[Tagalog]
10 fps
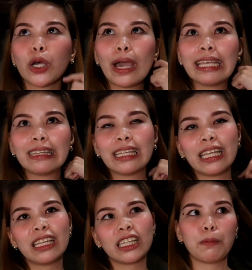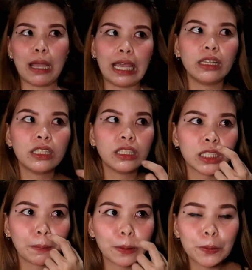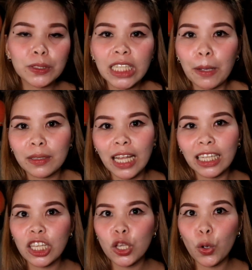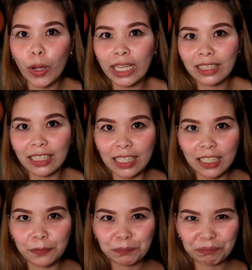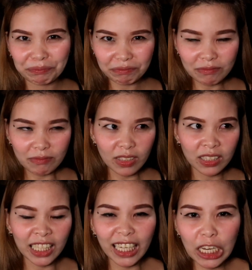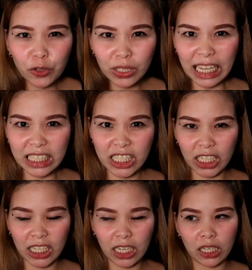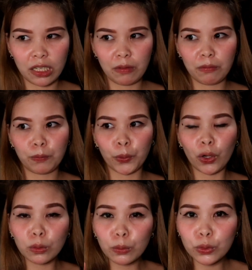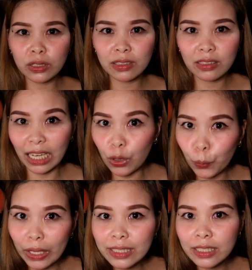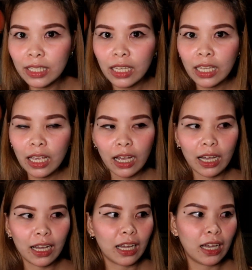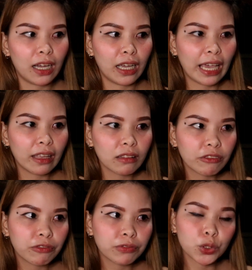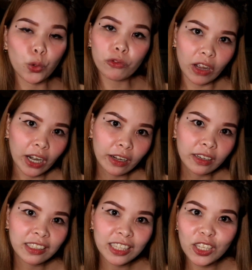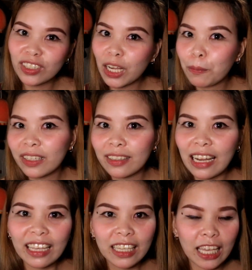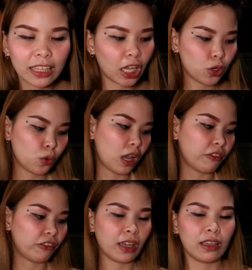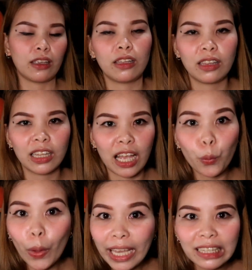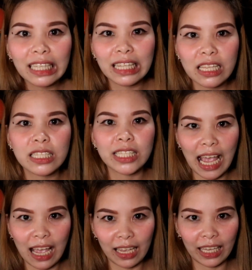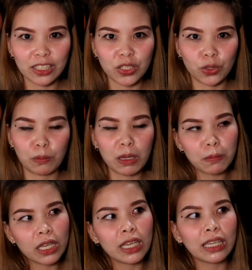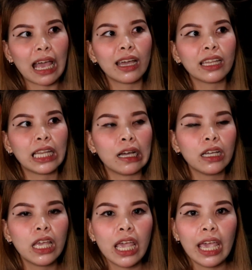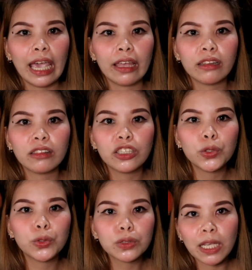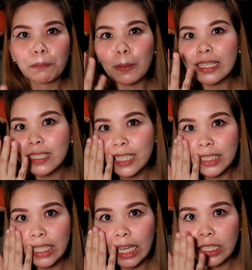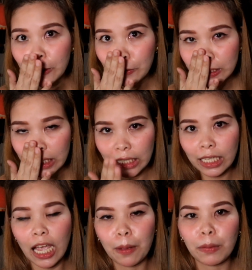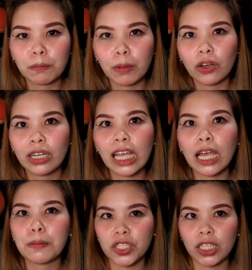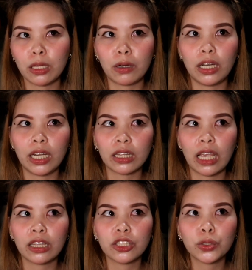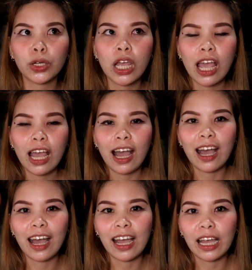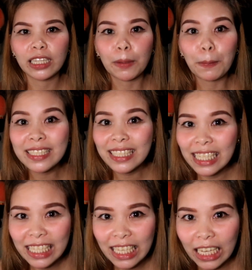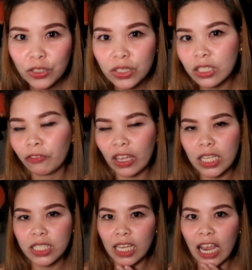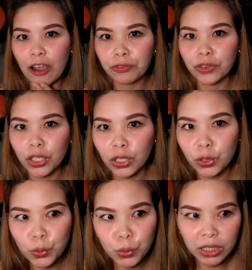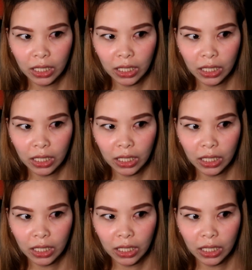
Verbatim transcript: dun sa whitening naman, sa pag-uusapan natin yung whitening, natry ko na kasi siya ng, for almost 3 weeks. Uh, and so far, hindi ko naman nakikita yung effect na whitening sa akin. So, maybe hiyangan lang. And yung sa face kasi, hindi ko siya ginagamit. Pero nagamit siya ni Marlet. And yung uh, napansin niya dun sa face niya after